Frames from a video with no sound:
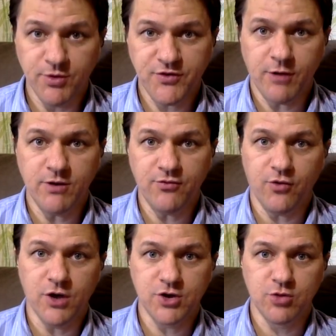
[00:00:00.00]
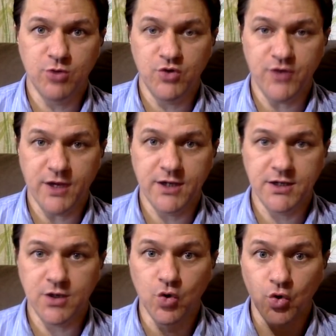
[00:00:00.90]
postar uma foto no meu
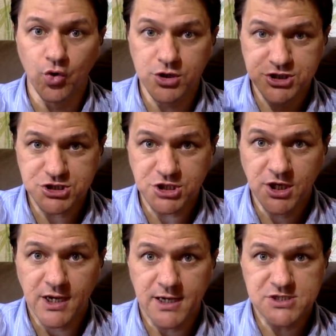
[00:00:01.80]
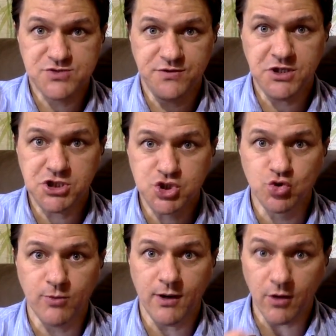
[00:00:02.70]
Instagram hoje às
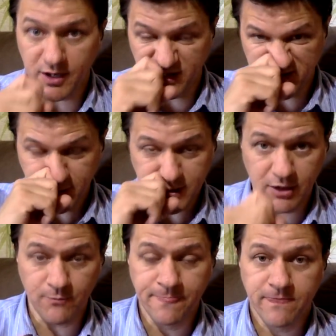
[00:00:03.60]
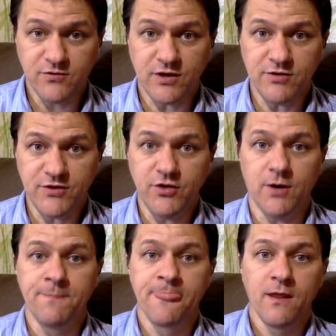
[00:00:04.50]
21 horas. Então, vocês fazem assim,
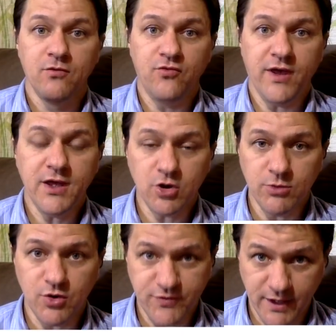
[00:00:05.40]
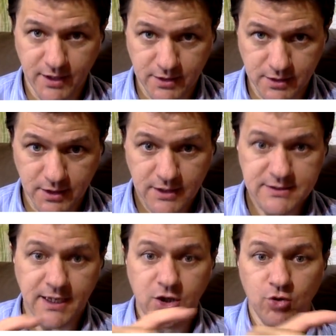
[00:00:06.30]
ó. Venha no meu Instagram,
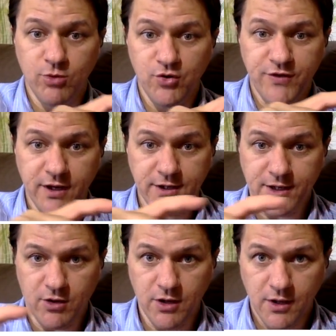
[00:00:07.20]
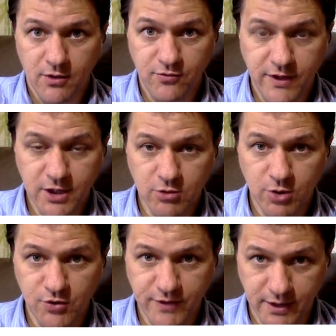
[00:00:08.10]
tá aqui o meu Instagram, ó. Venha no
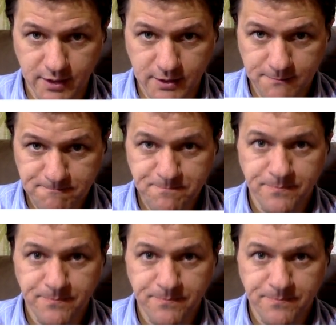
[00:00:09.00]
meu Instagram,